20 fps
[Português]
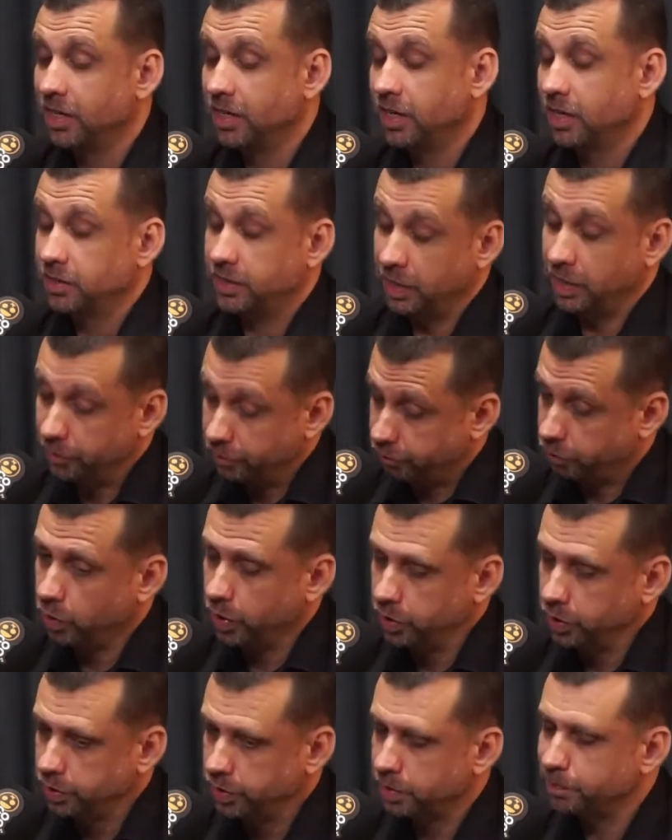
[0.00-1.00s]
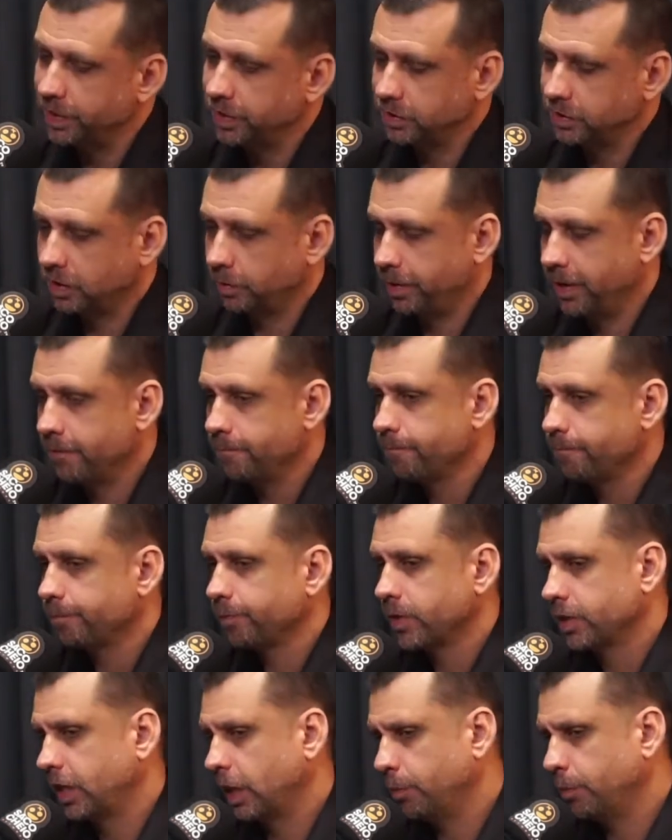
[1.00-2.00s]
tem fontes, mas também
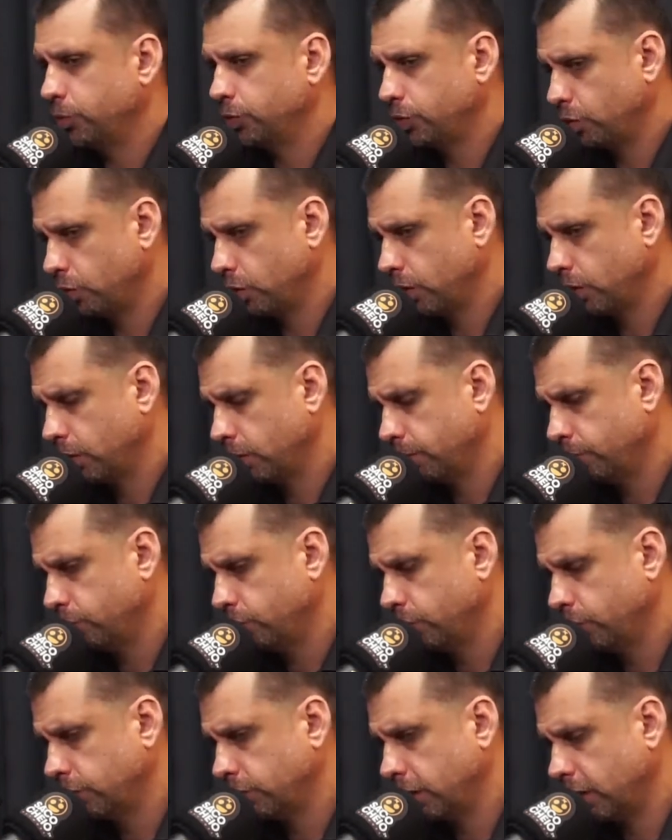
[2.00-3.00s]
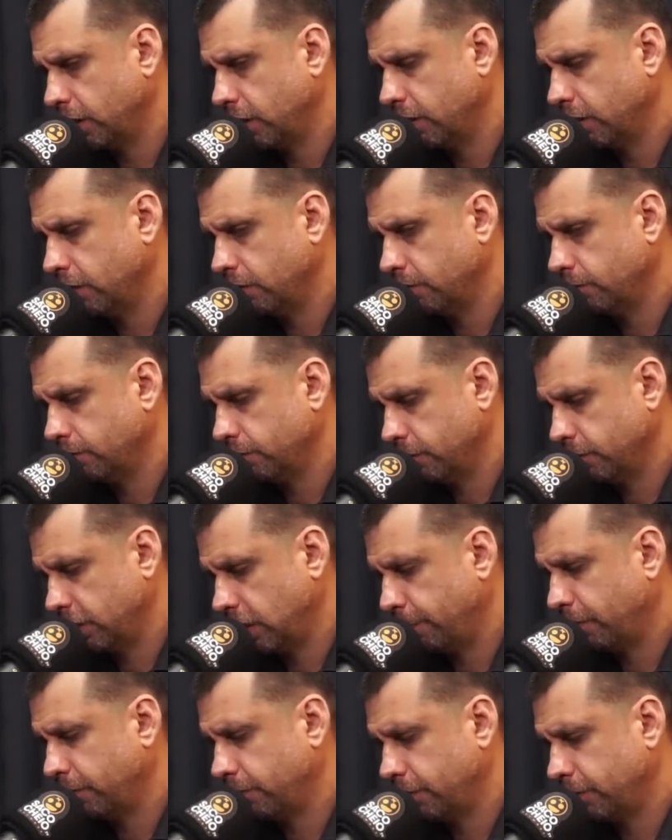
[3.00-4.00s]
tem muito, muita,
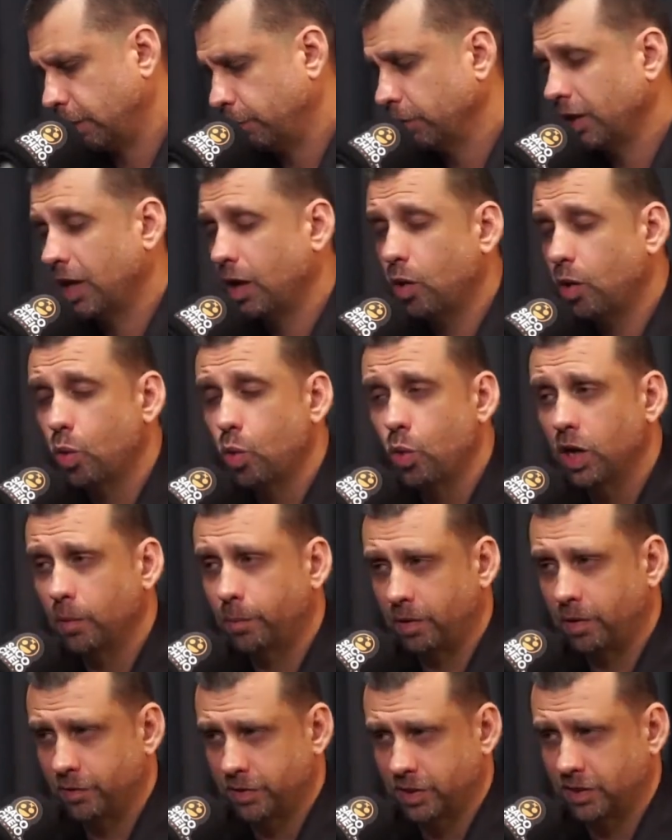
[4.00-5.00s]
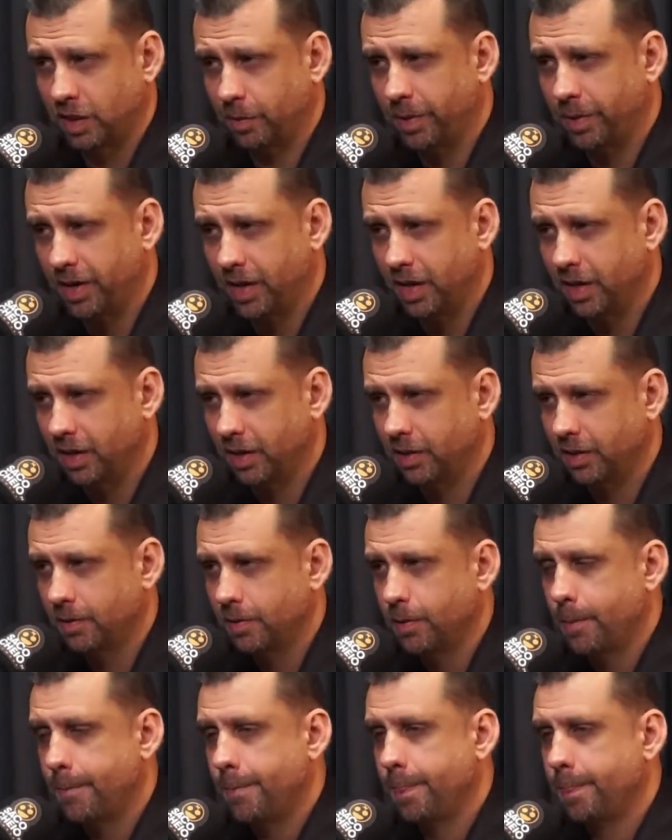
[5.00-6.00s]
tá pra, tem muita lacuna para você trabalhar, né?
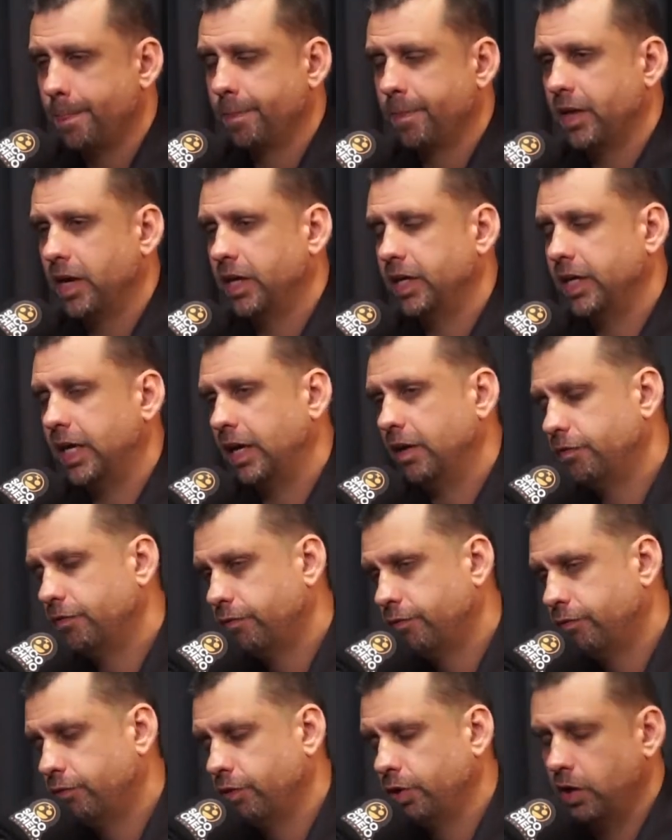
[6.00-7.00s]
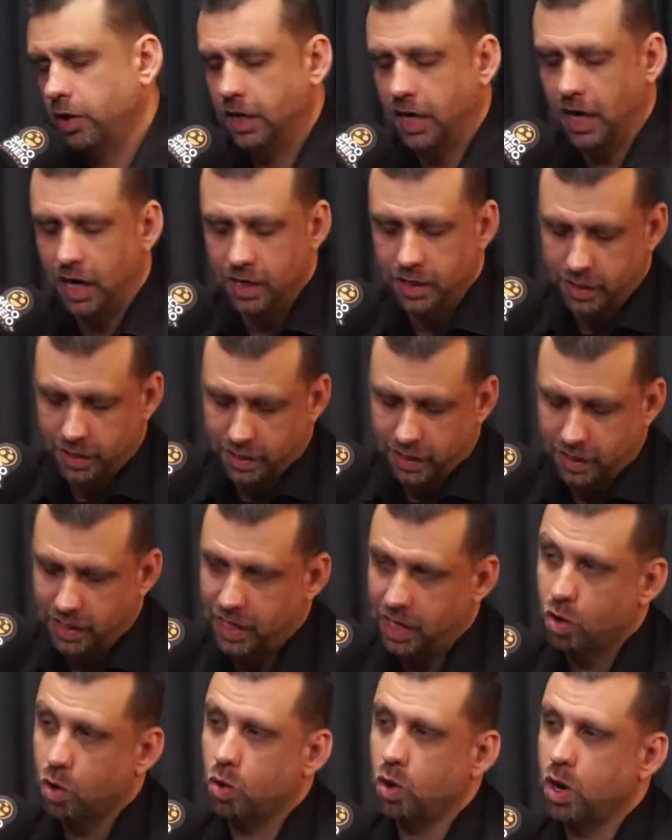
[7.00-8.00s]
Uhum. E aí fui olhar ali naquele
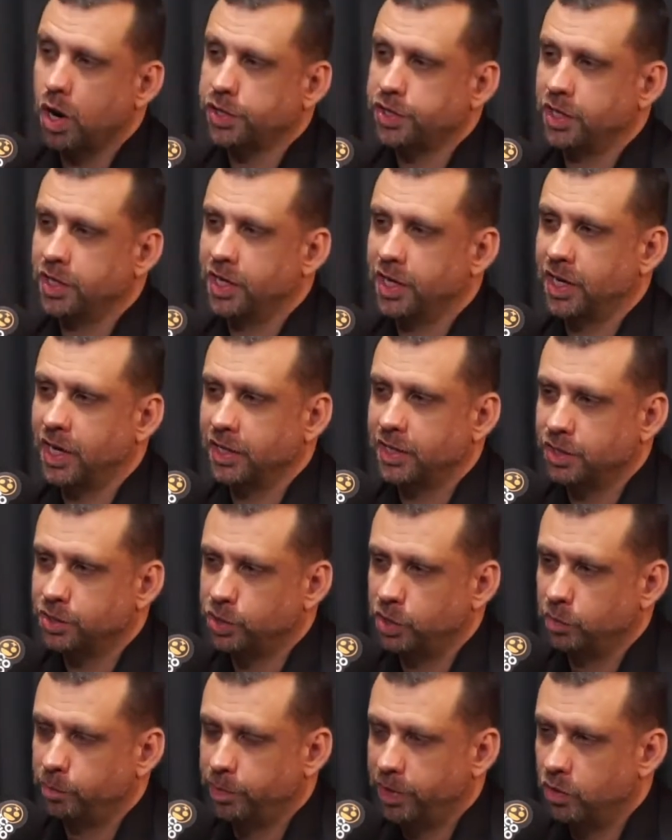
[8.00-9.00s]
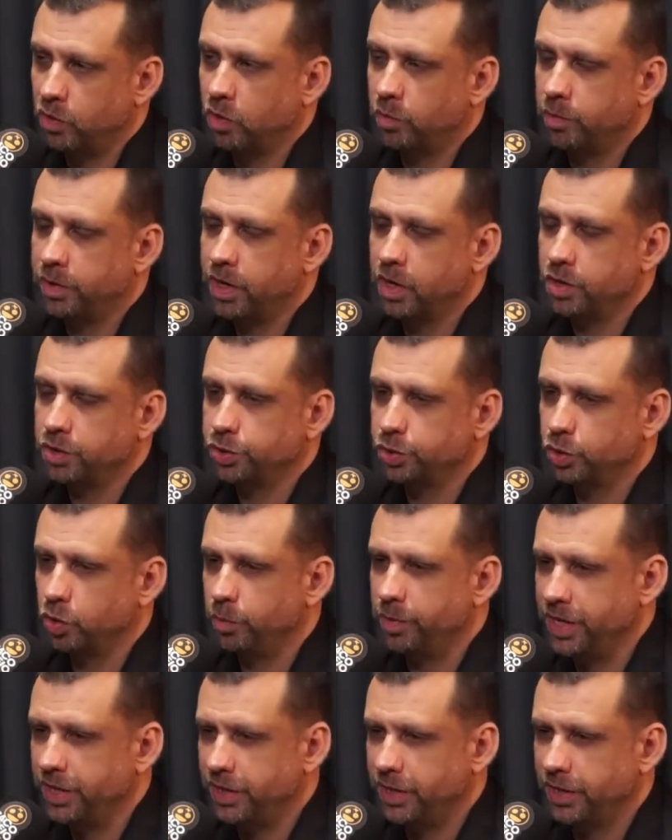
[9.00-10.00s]
recorte da decadência do Império Romano e
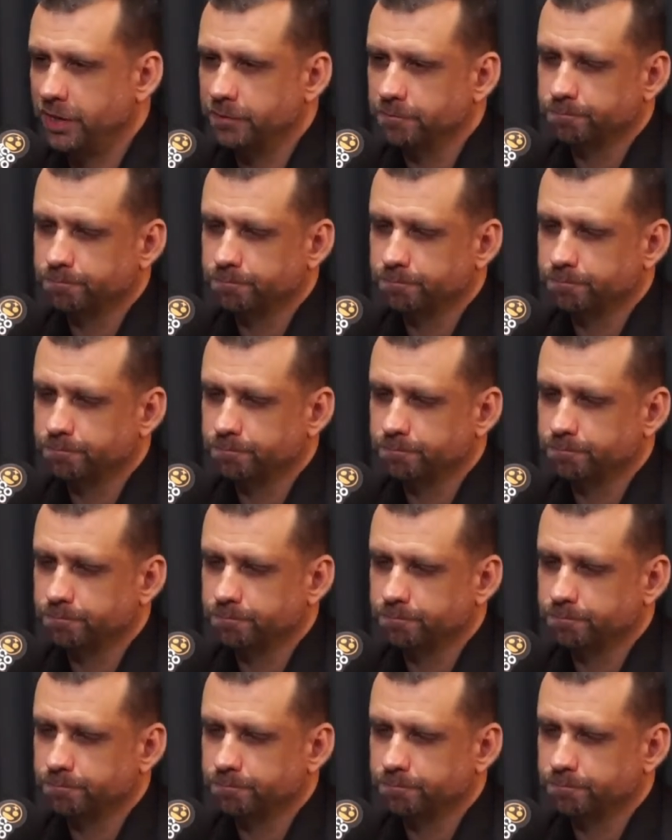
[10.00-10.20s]
descobri que